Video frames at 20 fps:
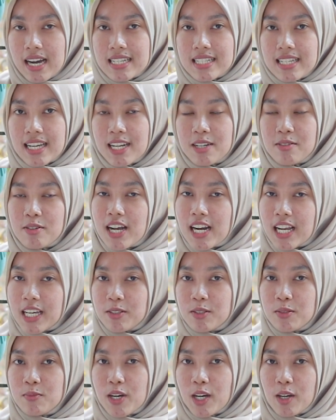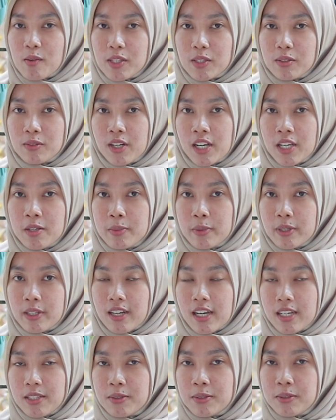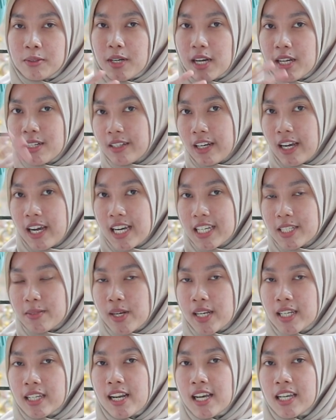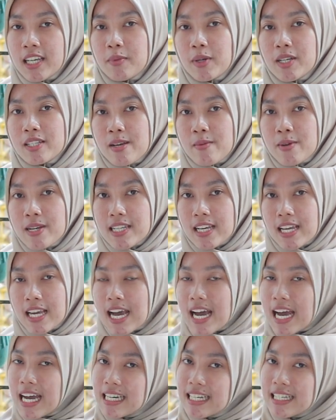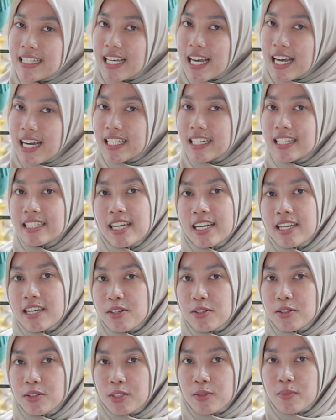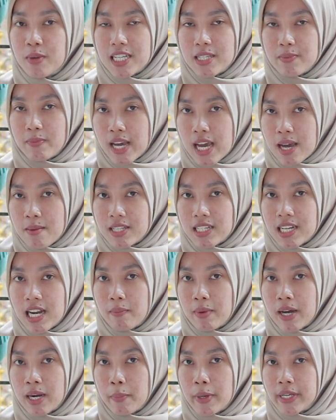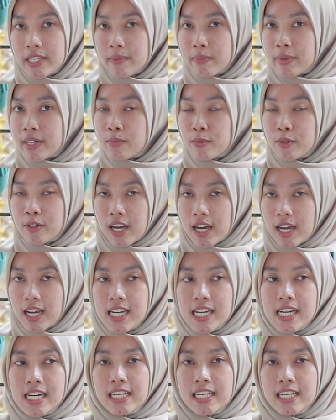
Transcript: Assalamualaikum warahmatullahi wabarakatuh Halo guys, balik lagi bersama saya Anissa di channel Youtube SPM Senapan PCP Murah